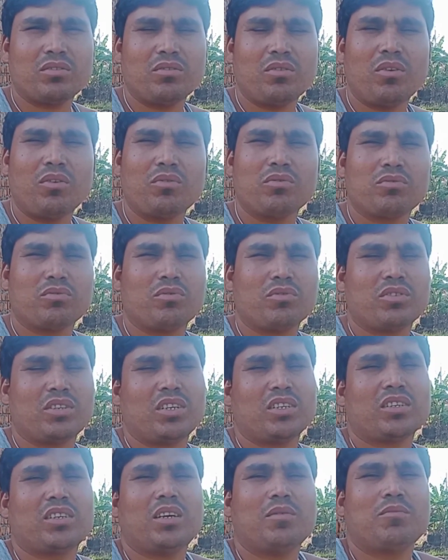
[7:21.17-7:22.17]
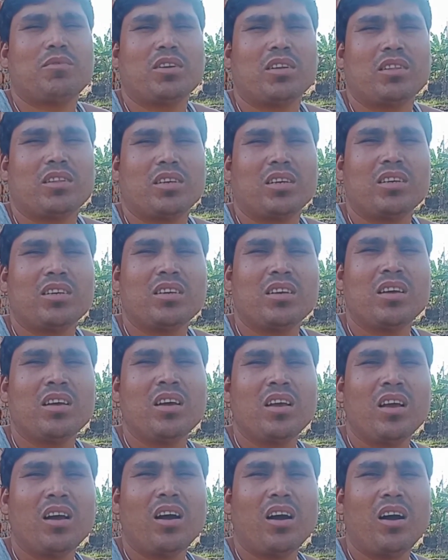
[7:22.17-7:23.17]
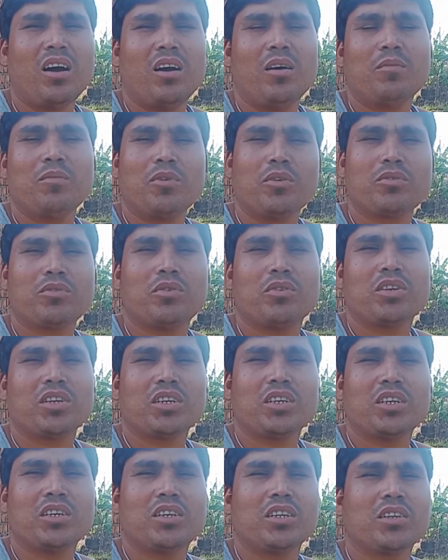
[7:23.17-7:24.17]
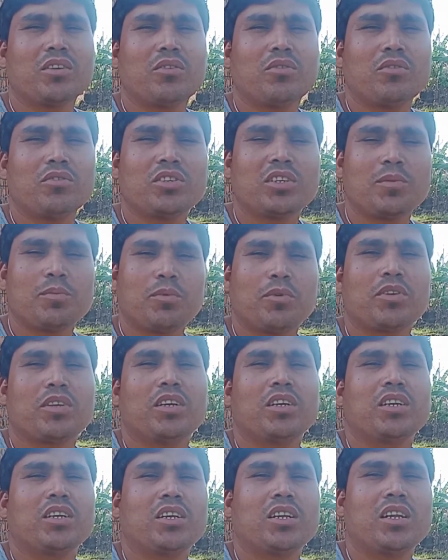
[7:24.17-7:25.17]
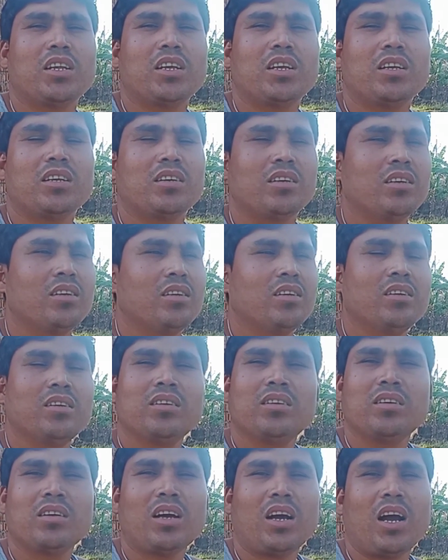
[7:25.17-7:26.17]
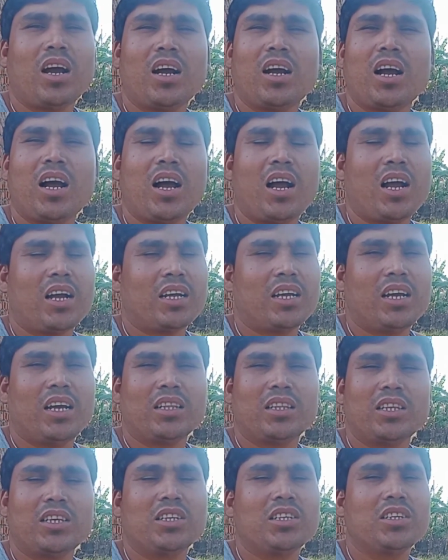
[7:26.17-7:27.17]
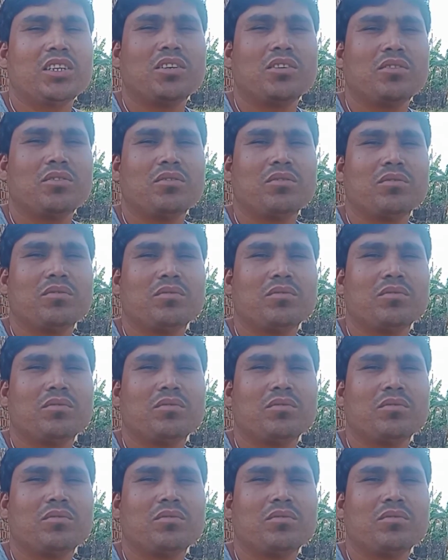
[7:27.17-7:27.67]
लोग उसको सब्सक्राइब करते हैं और हम लोग छोटे क्रिएटर को कोई सपोर्ट करने के लिए आ, आ, आगे आते ही नहीं हो